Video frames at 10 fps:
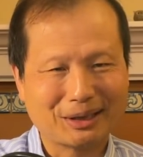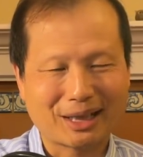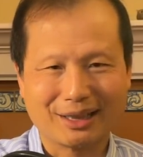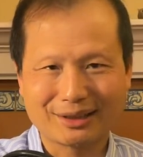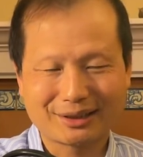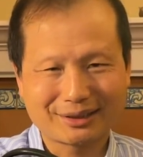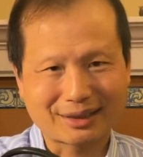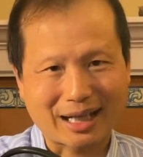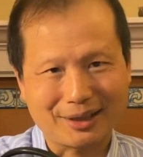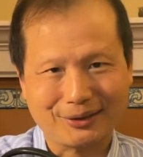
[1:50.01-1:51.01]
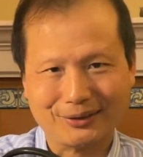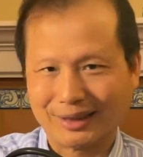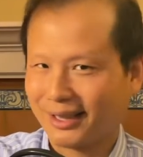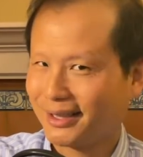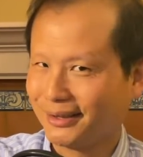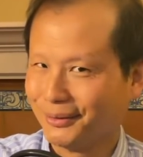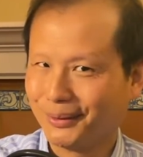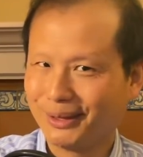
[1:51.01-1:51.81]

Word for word: 还带动了很多